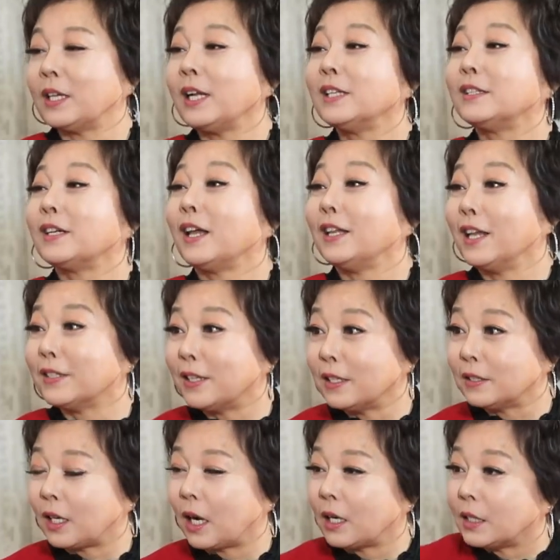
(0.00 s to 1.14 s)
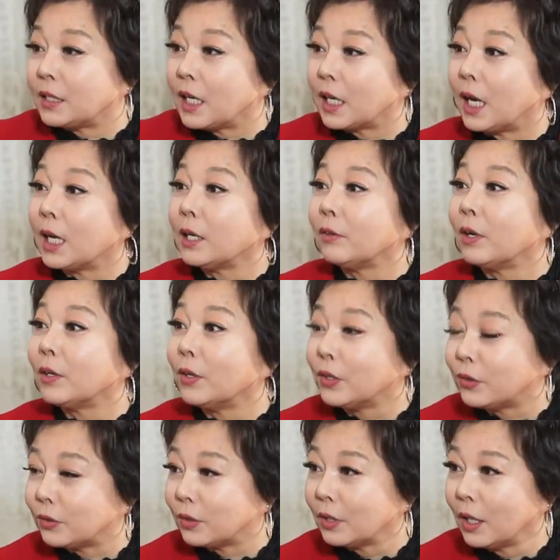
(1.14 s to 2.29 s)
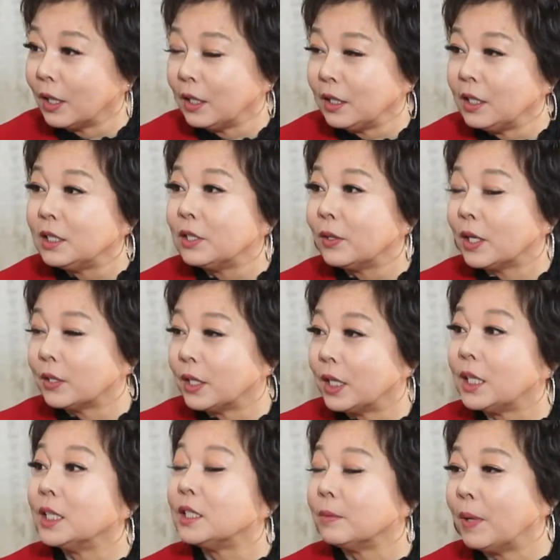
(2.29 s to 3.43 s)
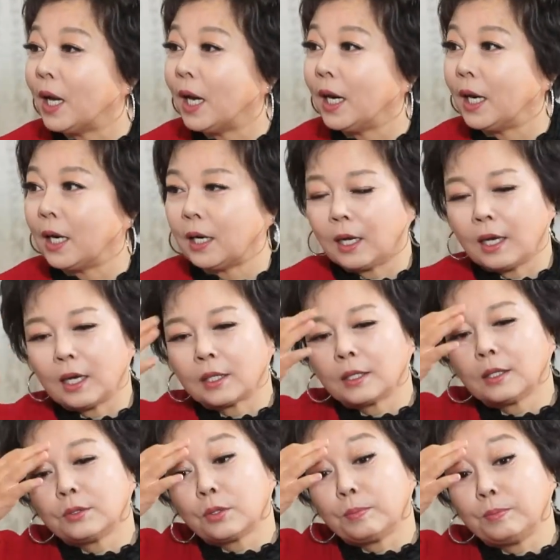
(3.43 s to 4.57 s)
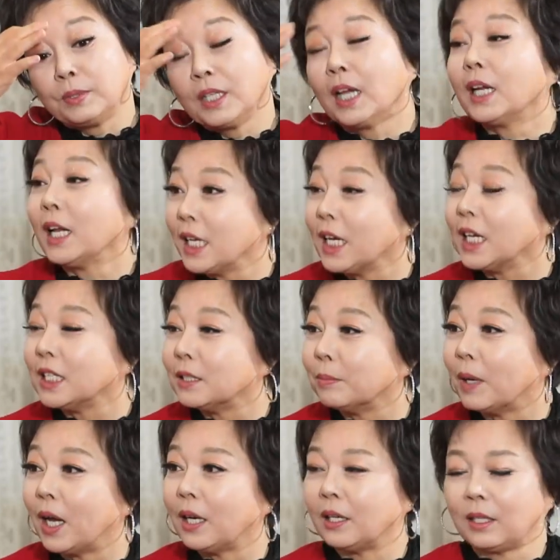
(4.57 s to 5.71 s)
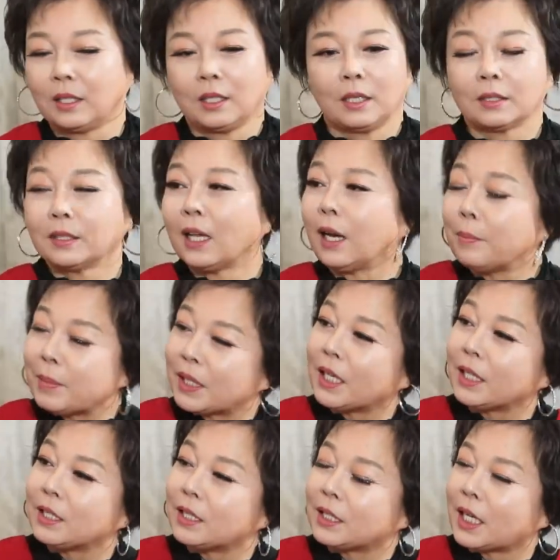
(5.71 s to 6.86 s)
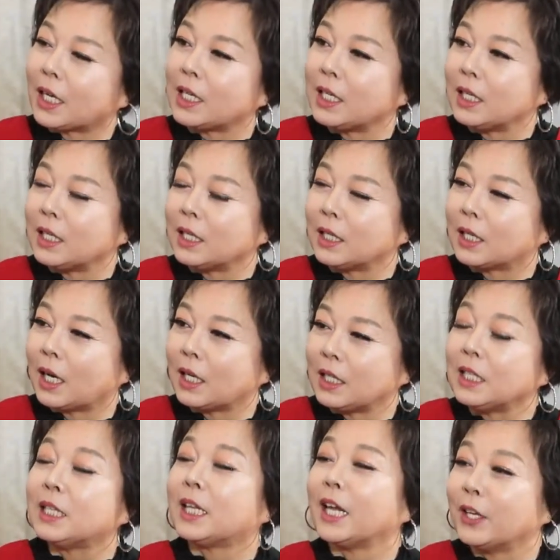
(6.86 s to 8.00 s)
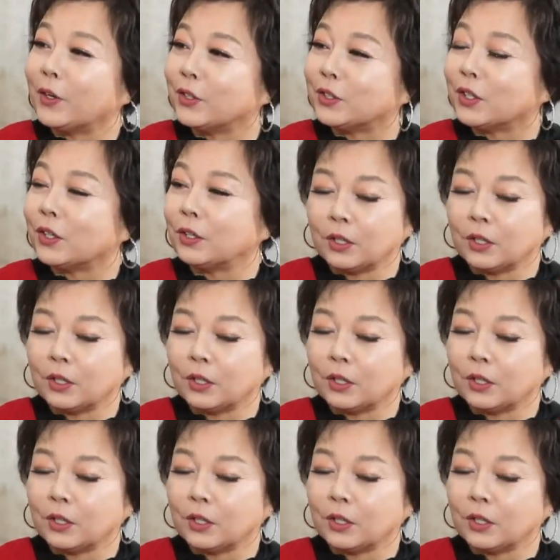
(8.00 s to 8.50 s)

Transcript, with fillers: 살들아 내 살들아를 제가 하기로 한 것 이제 와서 얘기지만 아 그건 좀 미안한 얘기지만 사람마다 이제 자기가 있다 이거죠.